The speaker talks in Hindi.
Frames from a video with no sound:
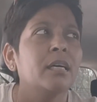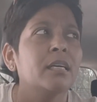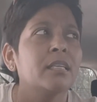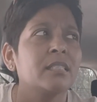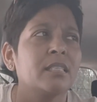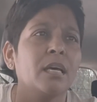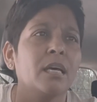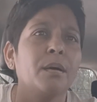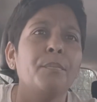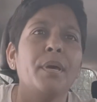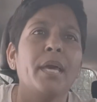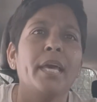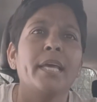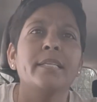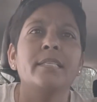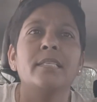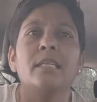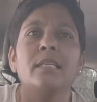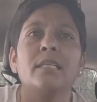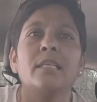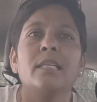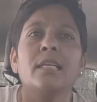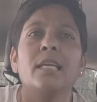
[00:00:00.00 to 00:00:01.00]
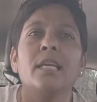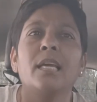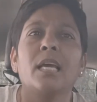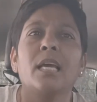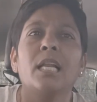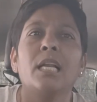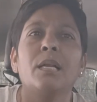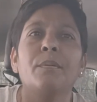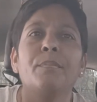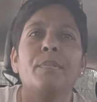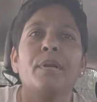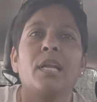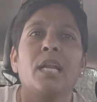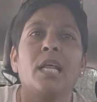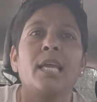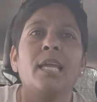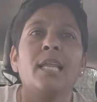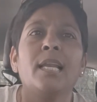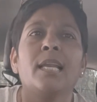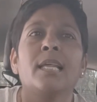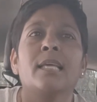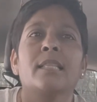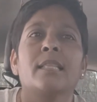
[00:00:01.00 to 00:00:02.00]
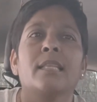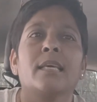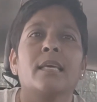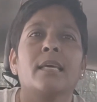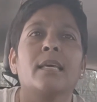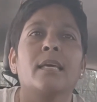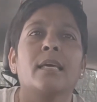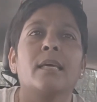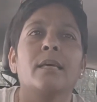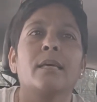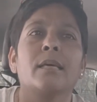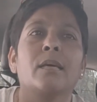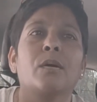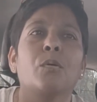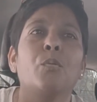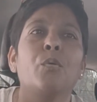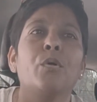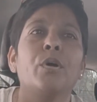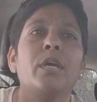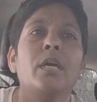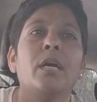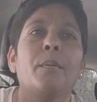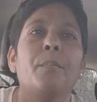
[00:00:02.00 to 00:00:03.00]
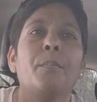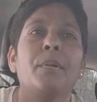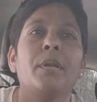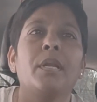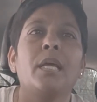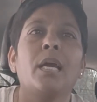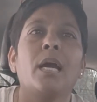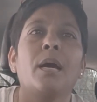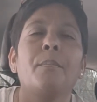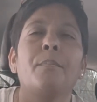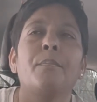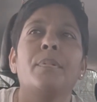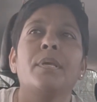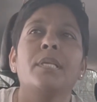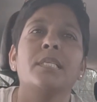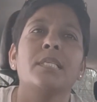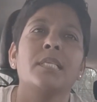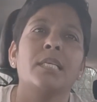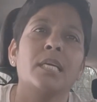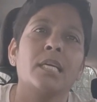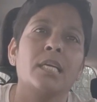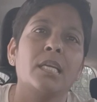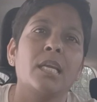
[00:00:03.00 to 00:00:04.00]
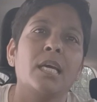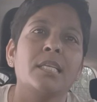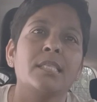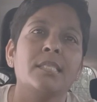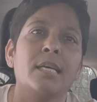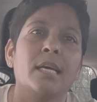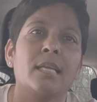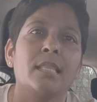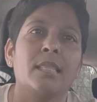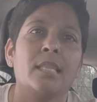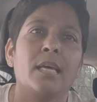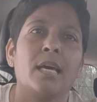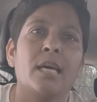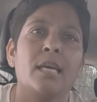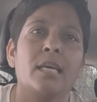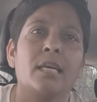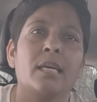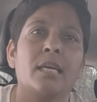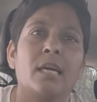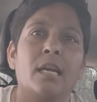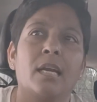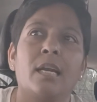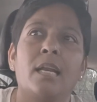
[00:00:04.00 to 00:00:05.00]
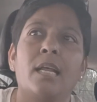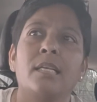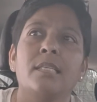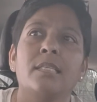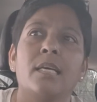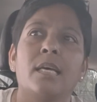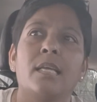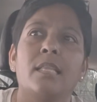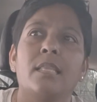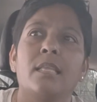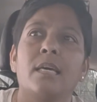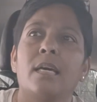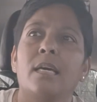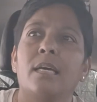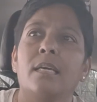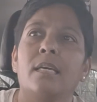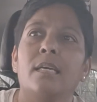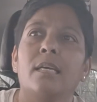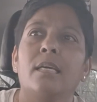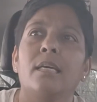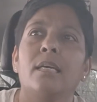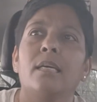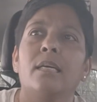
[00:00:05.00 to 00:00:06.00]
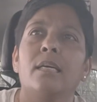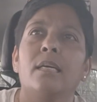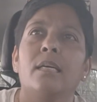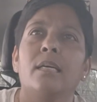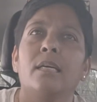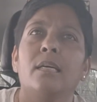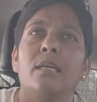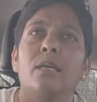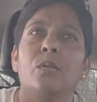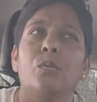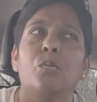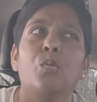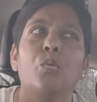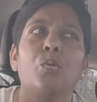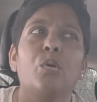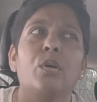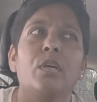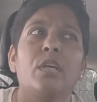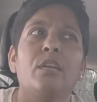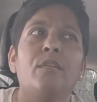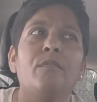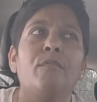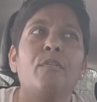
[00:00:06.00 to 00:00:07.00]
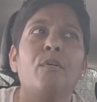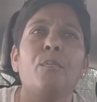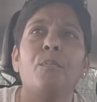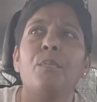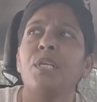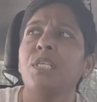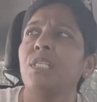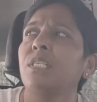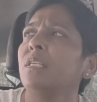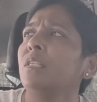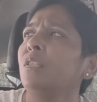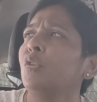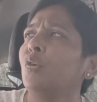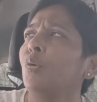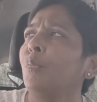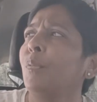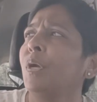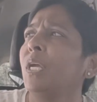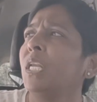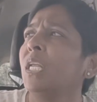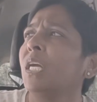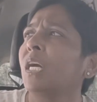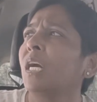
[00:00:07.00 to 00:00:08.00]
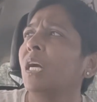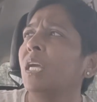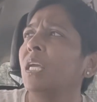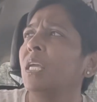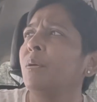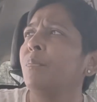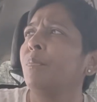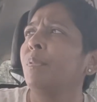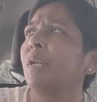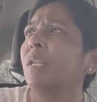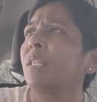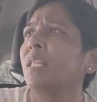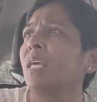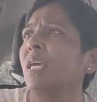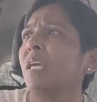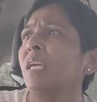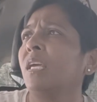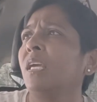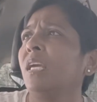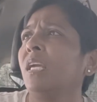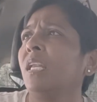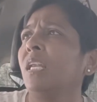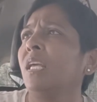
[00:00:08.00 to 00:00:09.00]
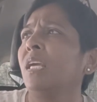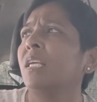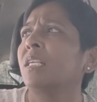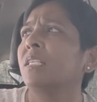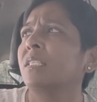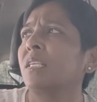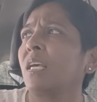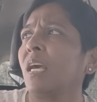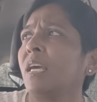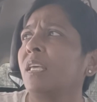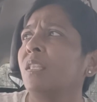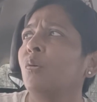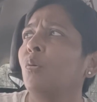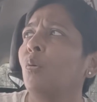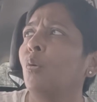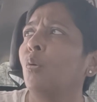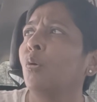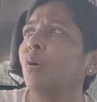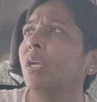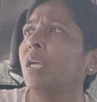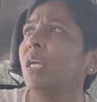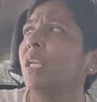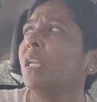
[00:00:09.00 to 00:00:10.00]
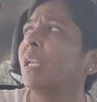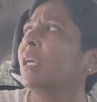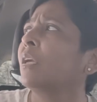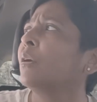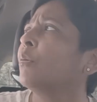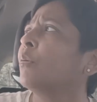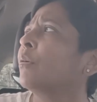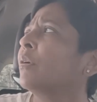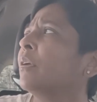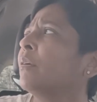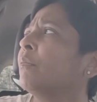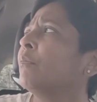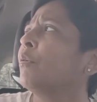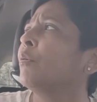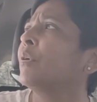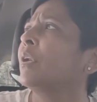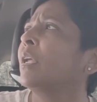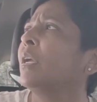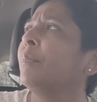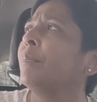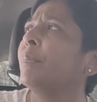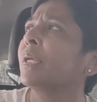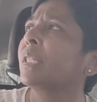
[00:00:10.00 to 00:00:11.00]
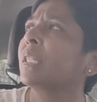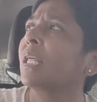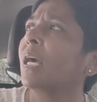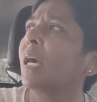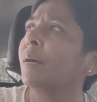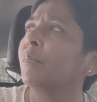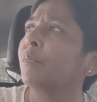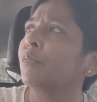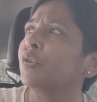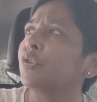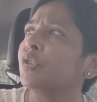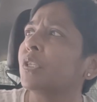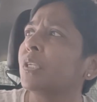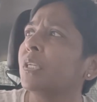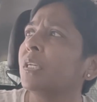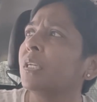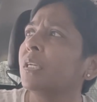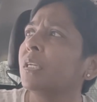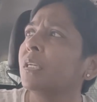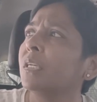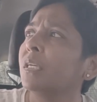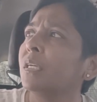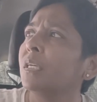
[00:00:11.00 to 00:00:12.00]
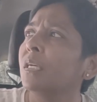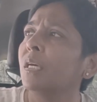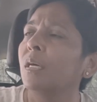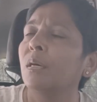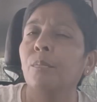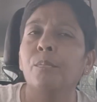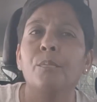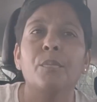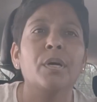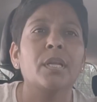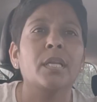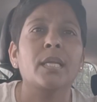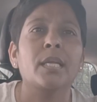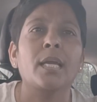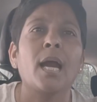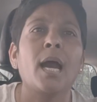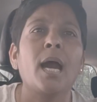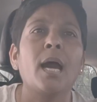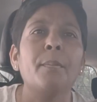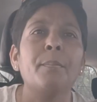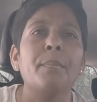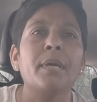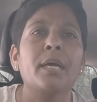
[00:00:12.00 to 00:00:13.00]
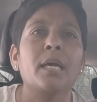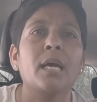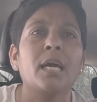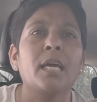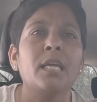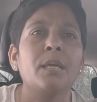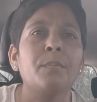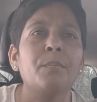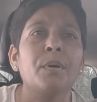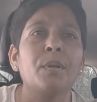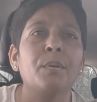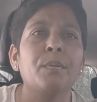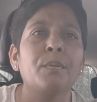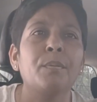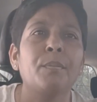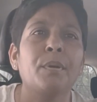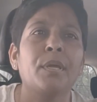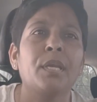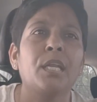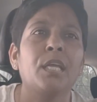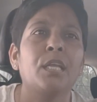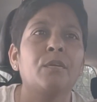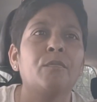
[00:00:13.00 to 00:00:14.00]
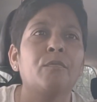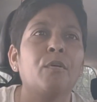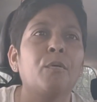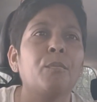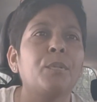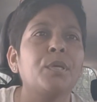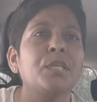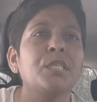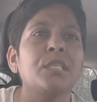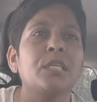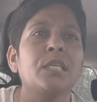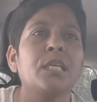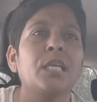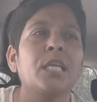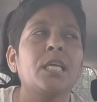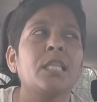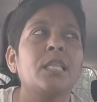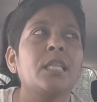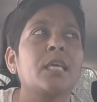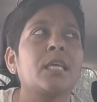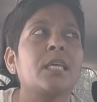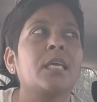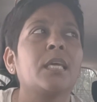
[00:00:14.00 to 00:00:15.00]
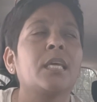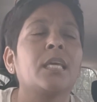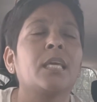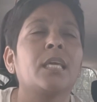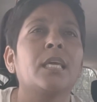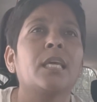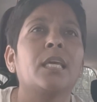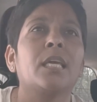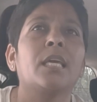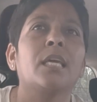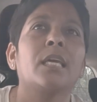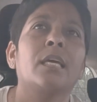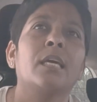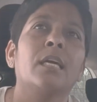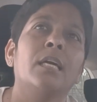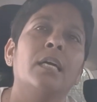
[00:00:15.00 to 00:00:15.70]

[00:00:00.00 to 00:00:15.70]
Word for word: सब एजेंट की हेल्प नहीं लेते हैं कोई अपने आप भी सीखना चाहता है करना चाहता है तो इन्फॉर्मेशन तो मैंने कहीं पर देखी नहीं शायद होगी नहीं होगी वो नहीं पता है मुझे और यहाँ पे कहीं पर भी मैंने इन्फॉर्मेशन नहीं देखी कि